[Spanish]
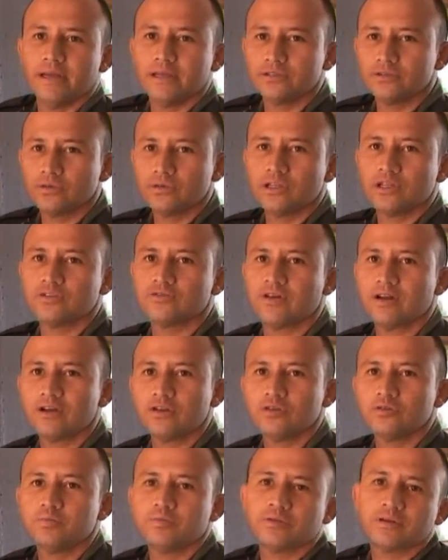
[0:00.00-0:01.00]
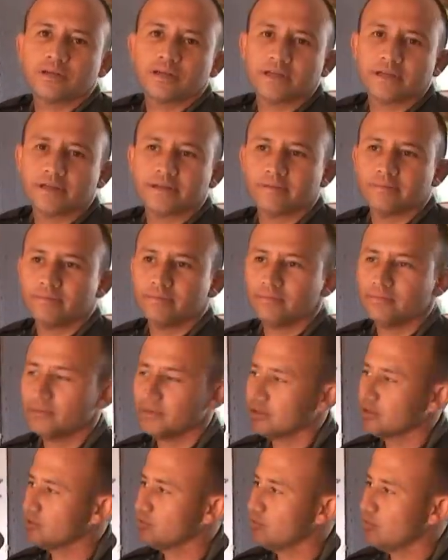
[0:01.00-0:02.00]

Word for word: estos desfalcos porque pues,